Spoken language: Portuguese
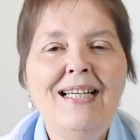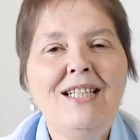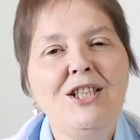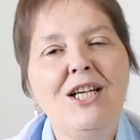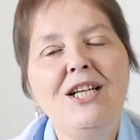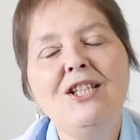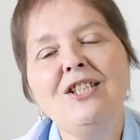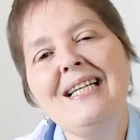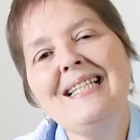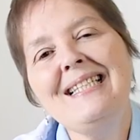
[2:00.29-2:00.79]

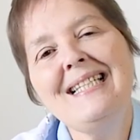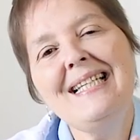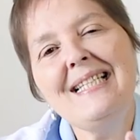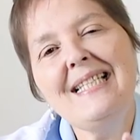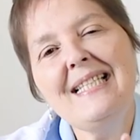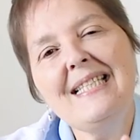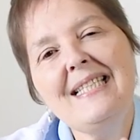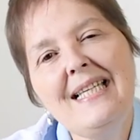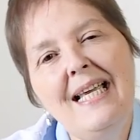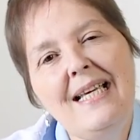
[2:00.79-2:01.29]
Gente, essa
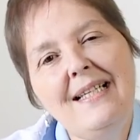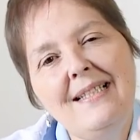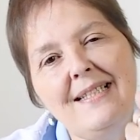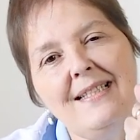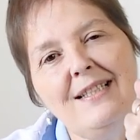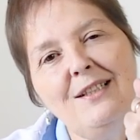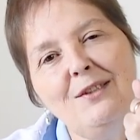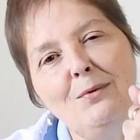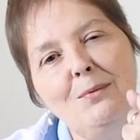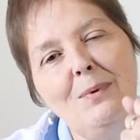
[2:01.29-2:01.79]

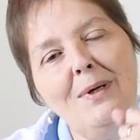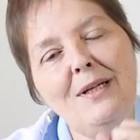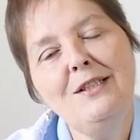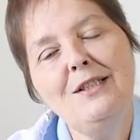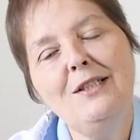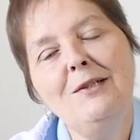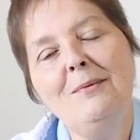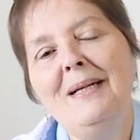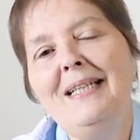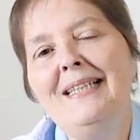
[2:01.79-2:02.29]
essência do
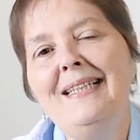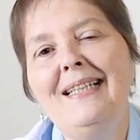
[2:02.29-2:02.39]
guardião é